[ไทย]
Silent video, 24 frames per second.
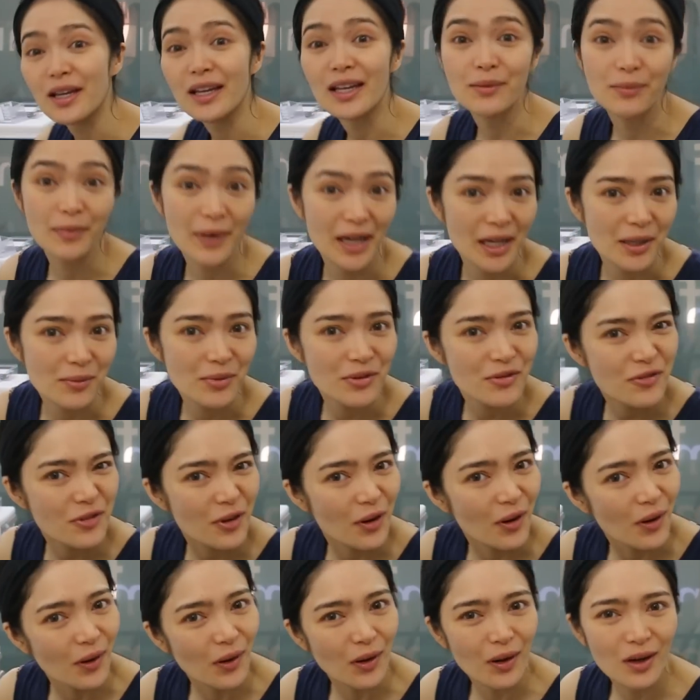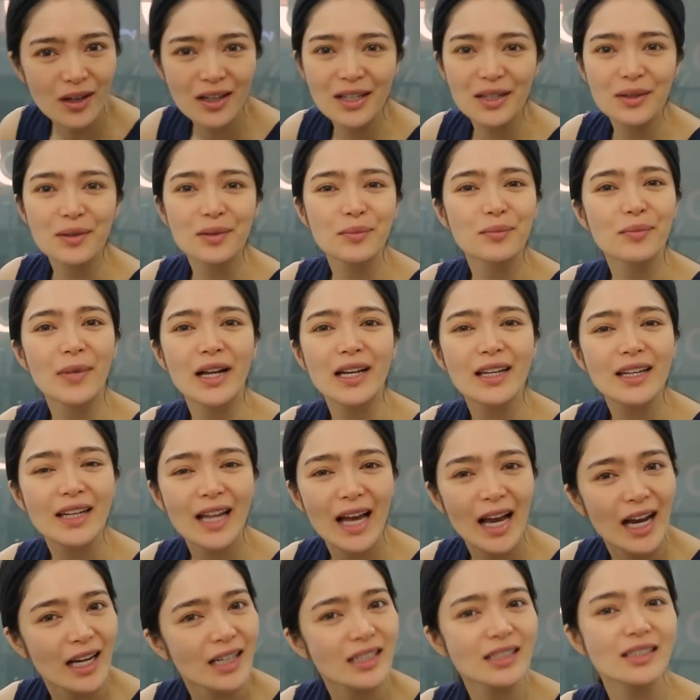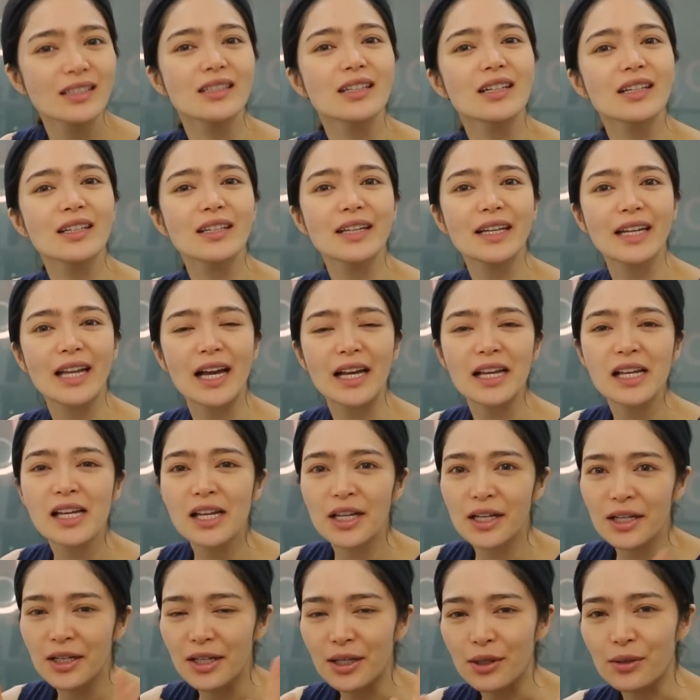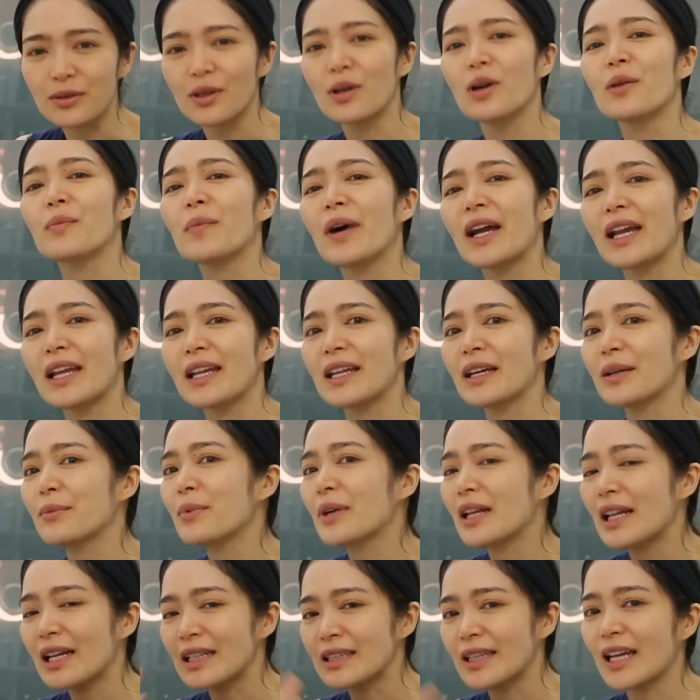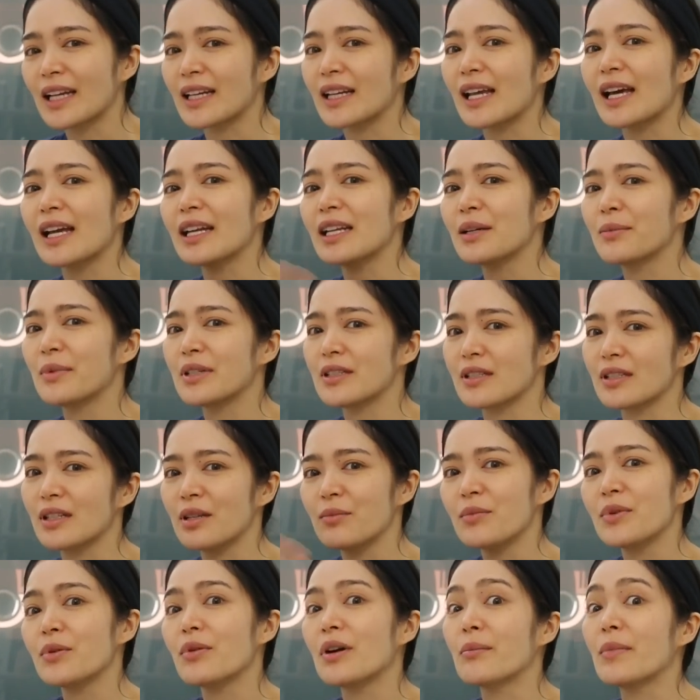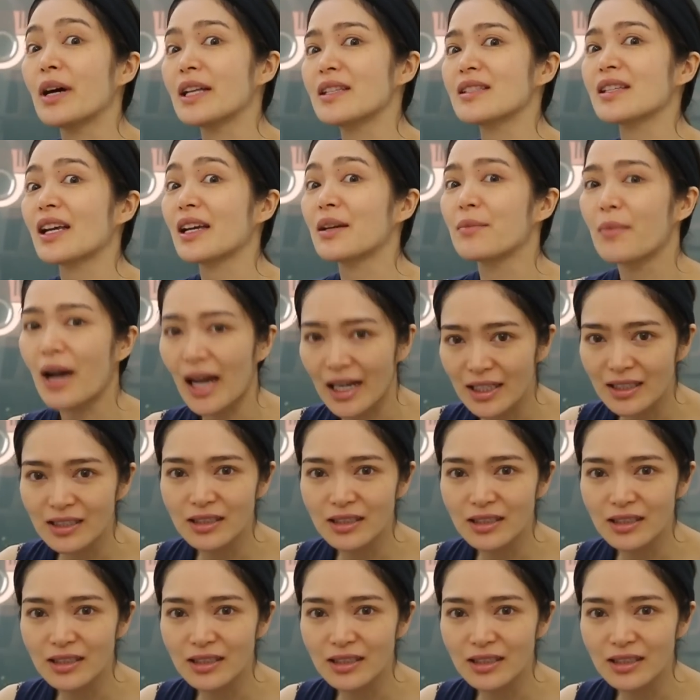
เห็นไหมพี่ฟอมันหน้าขึ้นเยอะเลยนะเดี๋ยวต่อไปนะเวลาแต่งหน้าเนี่ยมันจะได้มีความมั่นใจมาก